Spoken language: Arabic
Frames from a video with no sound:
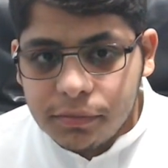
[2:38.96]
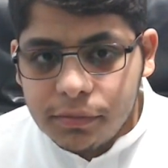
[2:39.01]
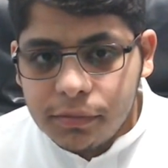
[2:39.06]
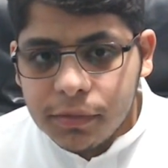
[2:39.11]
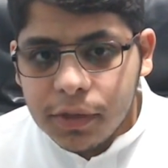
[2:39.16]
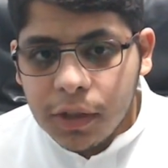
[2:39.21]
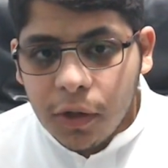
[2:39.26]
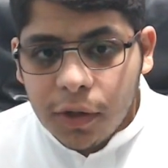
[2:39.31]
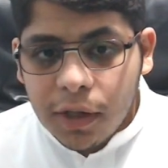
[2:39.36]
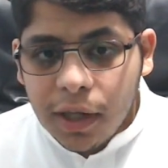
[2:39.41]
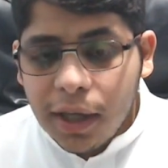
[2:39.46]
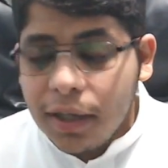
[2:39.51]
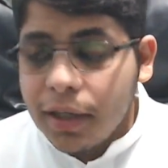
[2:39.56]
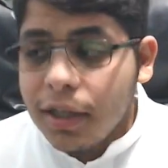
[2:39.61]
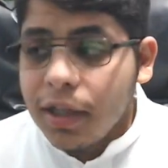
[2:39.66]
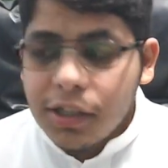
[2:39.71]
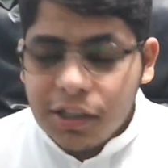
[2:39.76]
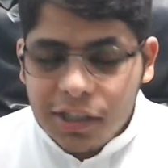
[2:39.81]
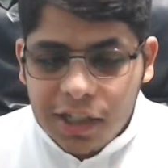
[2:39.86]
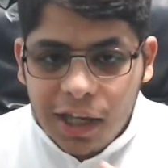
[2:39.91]
اوكي
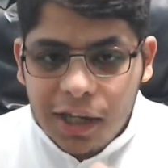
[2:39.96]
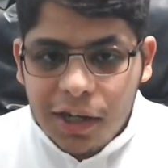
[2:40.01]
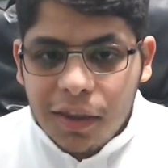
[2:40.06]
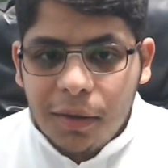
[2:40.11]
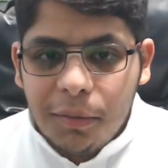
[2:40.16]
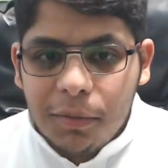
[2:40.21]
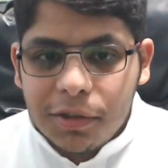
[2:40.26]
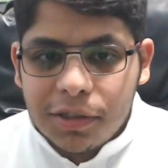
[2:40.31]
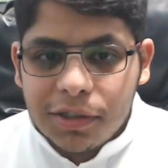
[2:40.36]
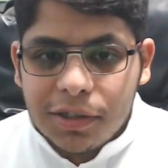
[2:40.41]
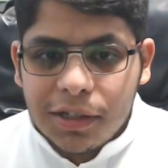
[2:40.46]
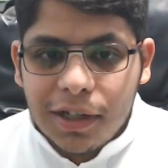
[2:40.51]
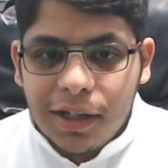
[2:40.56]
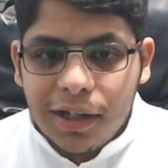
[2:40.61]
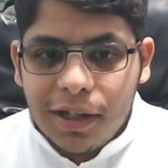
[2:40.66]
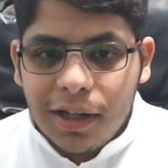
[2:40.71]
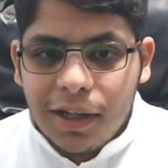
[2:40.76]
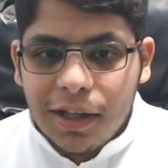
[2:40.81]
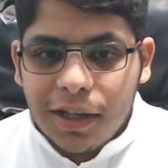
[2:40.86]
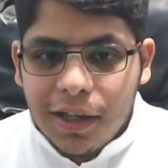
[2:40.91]
صحيح نظام التشغيل
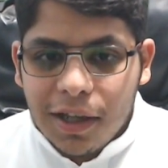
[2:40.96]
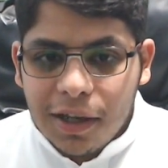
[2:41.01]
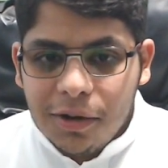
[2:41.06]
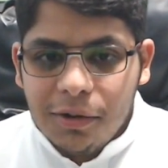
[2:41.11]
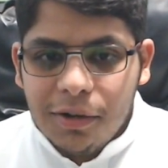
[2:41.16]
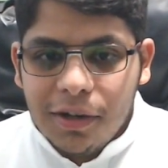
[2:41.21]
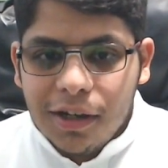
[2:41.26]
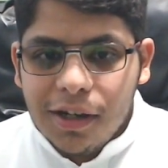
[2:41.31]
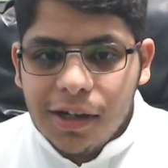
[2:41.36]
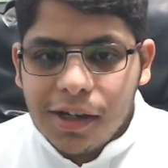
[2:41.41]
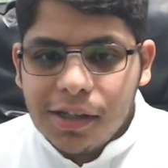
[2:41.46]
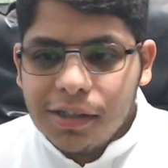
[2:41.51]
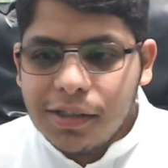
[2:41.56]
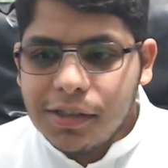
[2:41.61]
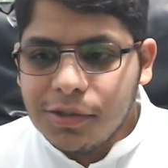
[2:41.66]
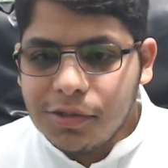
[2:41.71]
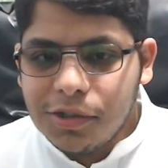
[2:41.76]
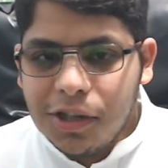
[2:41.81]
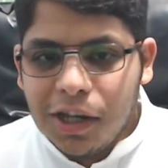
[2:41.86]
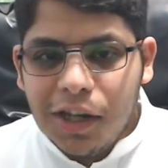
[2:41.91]
جينو لينكس
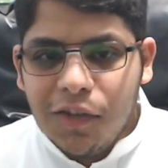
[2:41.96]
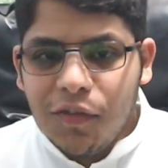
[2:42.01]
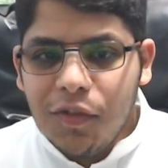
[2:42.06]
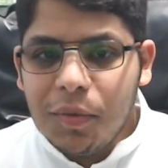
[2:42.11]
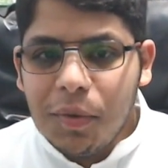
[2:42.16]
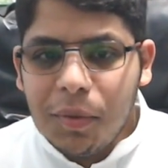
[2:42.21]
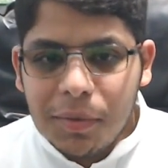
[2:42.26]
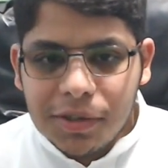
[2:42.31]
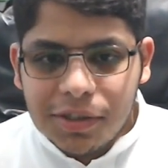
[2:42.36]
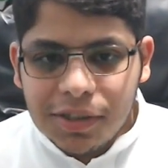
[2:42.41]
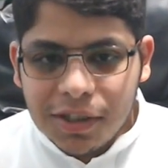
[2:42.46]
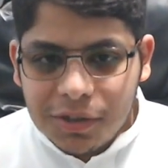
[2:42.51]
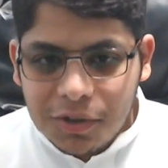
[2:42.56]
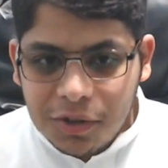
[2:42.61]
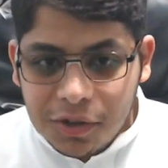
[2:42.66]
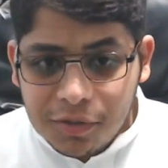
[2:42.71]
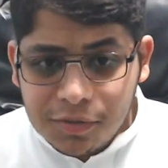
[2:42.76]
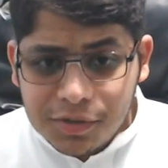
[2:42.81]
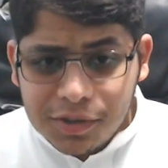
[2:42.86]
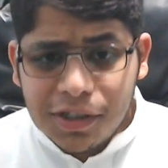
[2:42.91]
صحيح في برمجيات
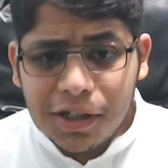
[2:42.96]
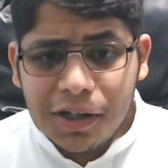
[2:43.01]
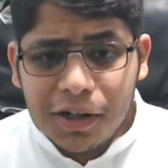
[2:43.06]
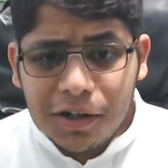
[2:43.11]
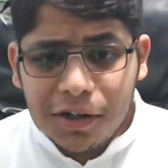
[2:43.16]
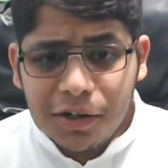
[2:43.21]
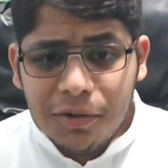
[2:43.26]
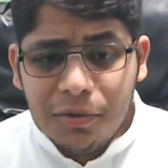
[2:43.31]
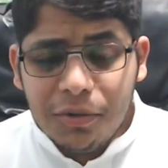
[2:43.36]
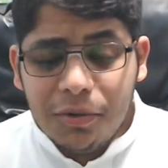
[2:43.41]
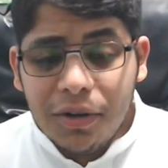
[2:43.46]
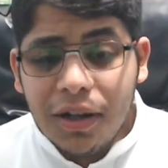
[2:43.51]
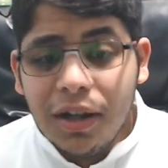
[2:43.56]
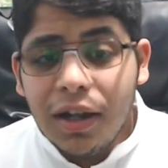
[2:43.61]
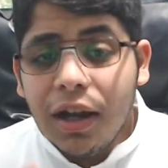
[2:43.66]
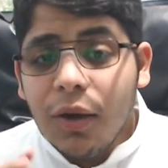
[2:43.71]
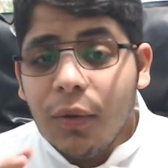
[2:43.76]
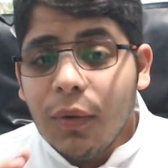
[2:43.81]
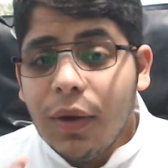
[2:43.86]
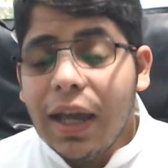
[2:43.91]
حره مستقره قوه
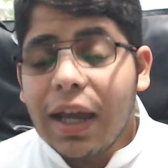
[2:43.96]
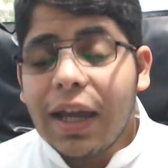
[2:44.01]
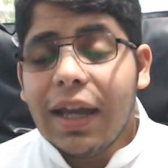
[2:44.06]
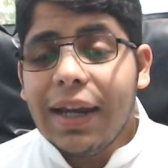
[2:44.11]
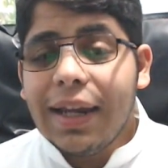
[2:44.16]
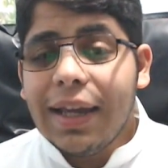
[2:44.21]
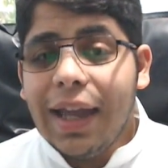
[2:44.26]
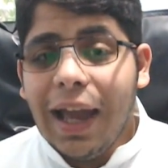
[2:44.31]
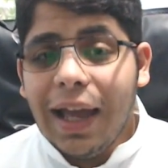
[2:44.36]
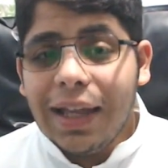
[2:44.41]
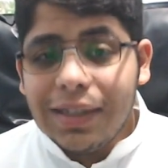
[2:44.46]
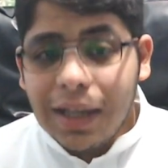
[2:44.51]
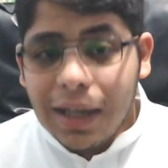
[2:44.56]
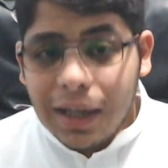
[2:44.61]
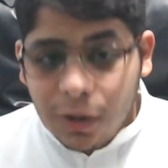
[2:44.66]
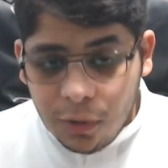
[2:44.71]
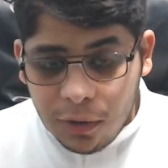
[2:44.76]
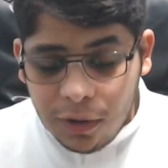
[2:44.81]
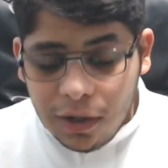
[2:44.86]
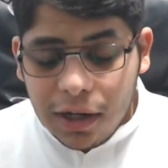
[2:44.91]
ولكن قاعد
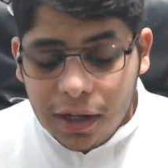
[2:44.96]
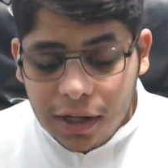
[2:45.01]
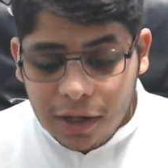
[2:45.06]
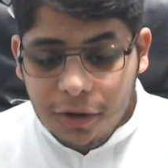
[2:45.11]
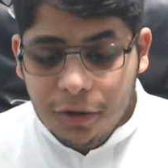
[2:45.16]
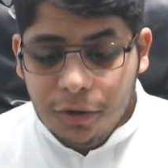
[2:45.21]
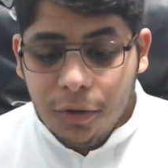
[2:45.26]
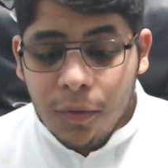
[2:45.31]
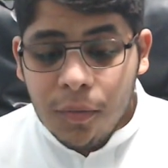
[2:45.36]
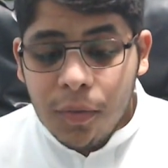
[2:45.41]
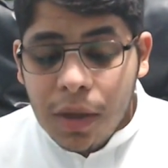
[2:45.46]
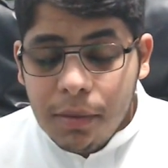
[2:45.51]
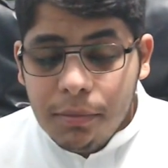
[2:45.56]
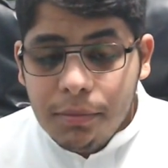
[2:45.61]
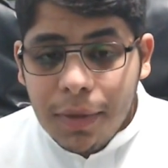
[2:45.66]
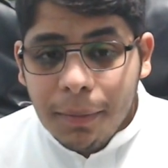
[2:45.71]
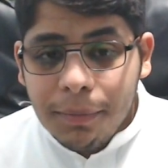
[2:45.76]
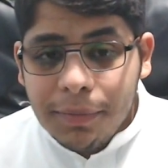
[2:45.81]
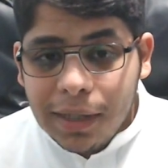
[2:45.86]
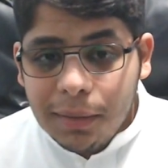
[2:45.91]
اقول لك انه
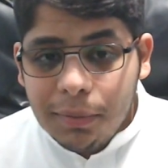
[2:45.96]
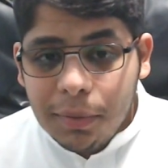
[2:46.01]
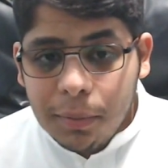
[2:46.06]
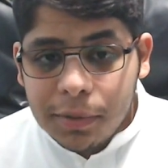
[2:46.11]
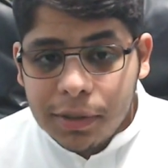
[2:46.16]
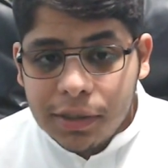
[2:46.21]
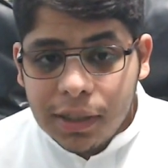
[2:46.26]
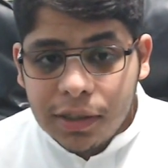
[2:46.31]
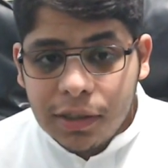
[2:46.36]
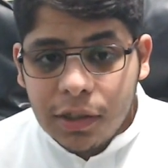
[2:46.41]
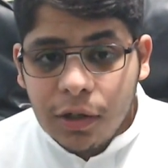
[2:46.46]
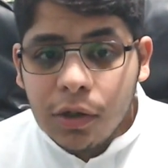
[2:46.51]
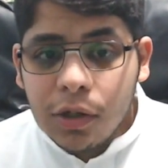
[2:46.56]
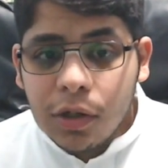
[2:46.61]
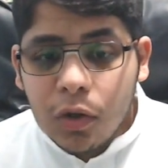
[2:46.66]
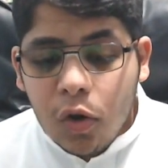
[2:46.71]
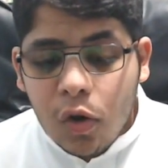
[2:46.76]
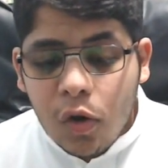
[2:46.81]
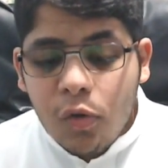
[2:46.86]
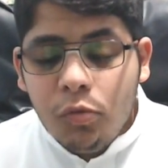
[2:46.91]
مبدا البرمجيات الحره
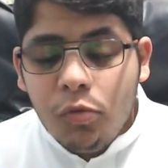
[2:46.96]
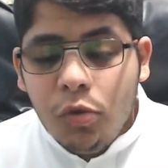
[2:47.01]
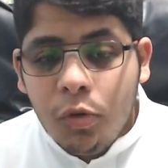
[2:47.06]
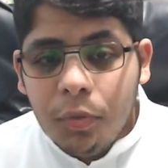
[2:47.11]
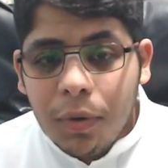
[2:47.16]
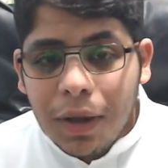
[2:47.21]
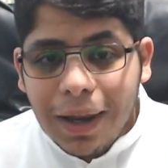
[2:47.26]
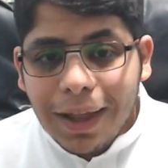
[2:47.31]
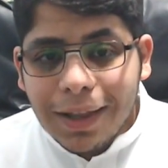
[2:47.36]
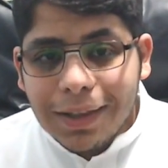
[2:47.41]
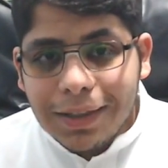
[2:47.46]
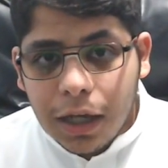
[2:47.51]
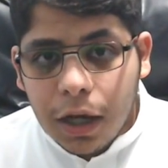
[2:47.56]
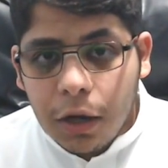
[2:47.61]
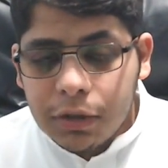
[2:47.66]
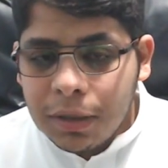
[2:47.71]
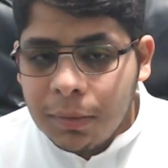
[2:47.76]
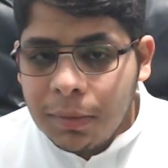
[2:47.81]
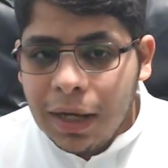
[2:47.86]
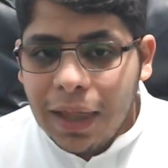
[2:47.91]
هو مو بالاداء
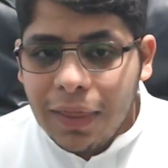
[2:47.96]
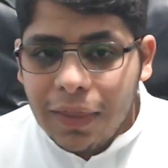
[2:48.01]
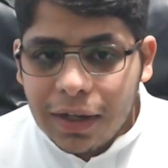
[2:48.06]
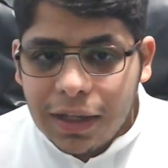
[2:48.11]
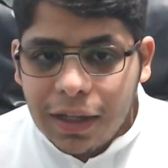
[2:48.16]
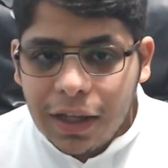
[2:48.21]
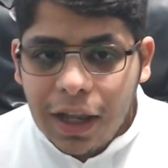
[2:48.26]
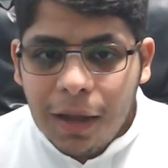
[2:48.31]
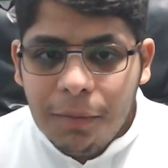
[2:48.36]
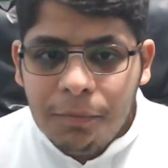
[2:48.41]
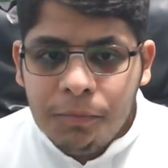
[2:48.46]
وطبعا هذا الكلام